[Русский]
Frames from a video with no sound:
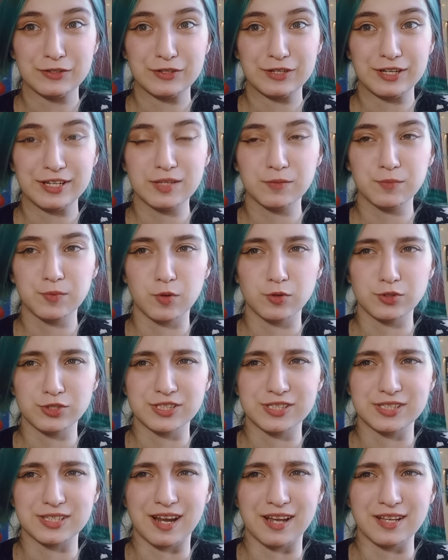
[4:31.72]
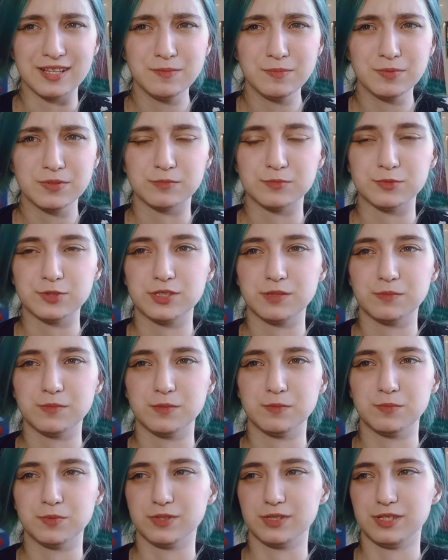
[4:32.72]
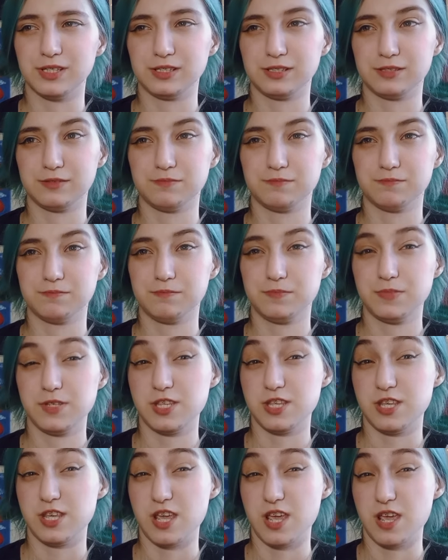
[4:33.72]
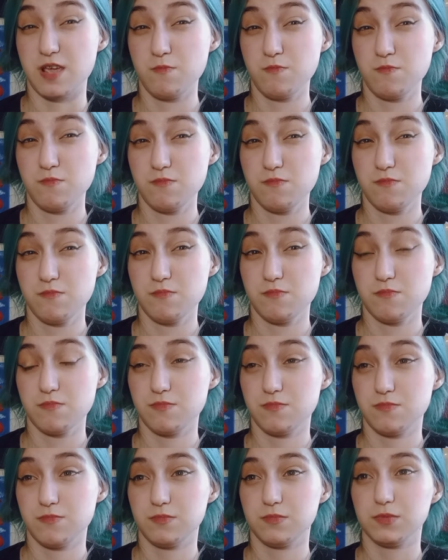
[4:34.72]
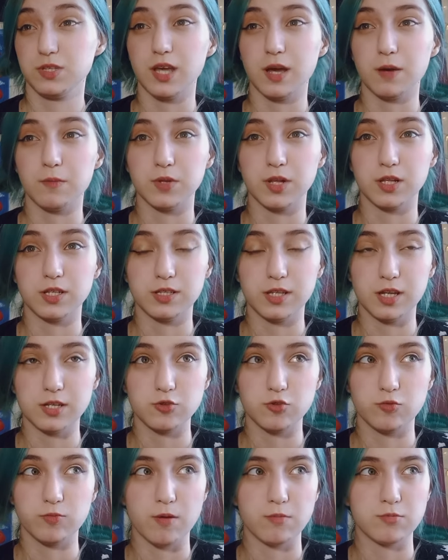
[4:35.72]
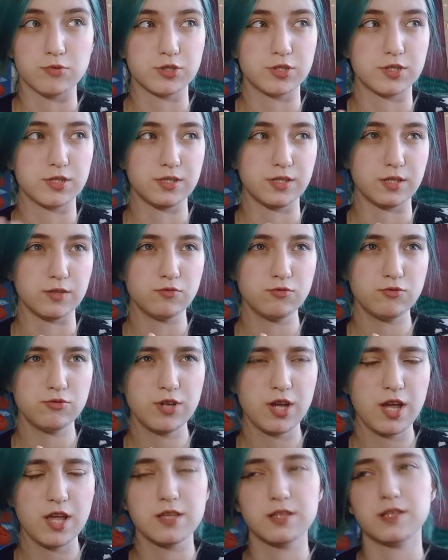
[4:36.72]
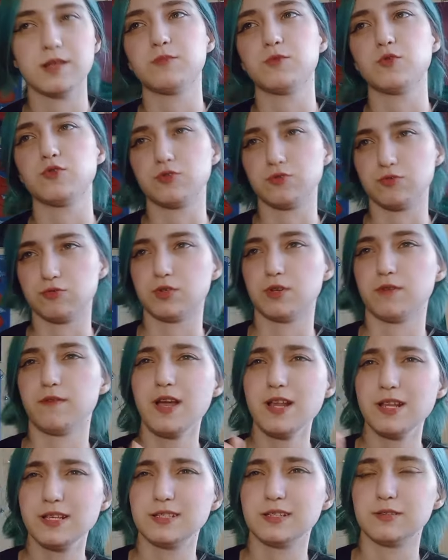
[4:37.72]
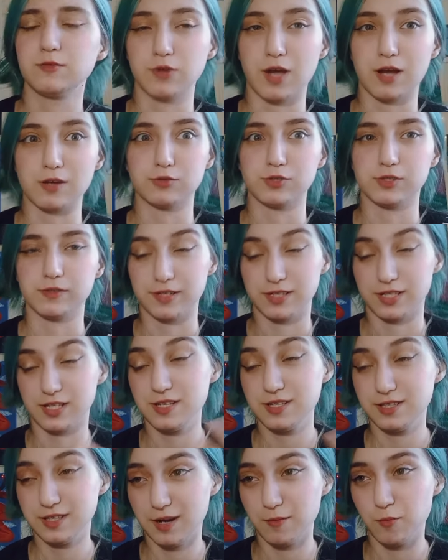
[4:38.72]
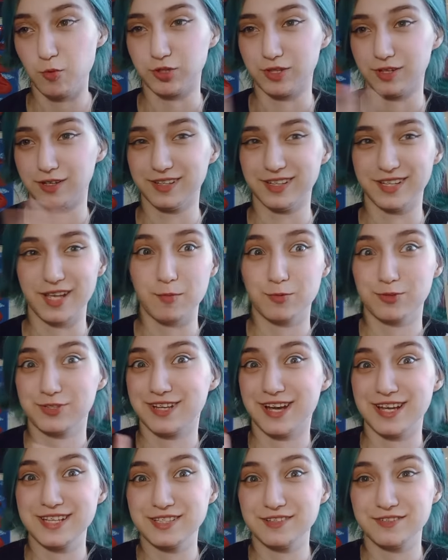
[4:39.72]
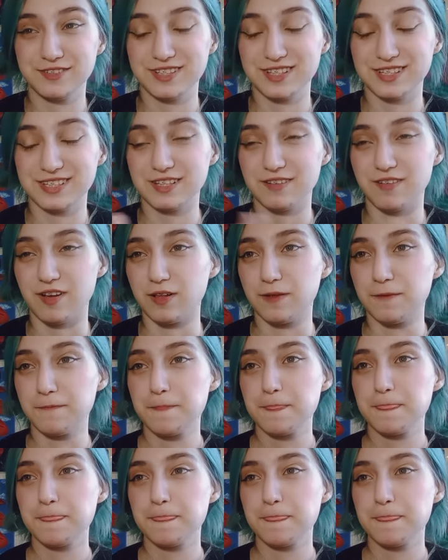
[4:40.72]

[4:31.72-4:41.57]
Это было очень странно, потому что мне было лет 7, я была на даче у бабушки с дедушкой, они там тоже тусовались, ну как тусовались, они-то работали, я просто ходила все доставала.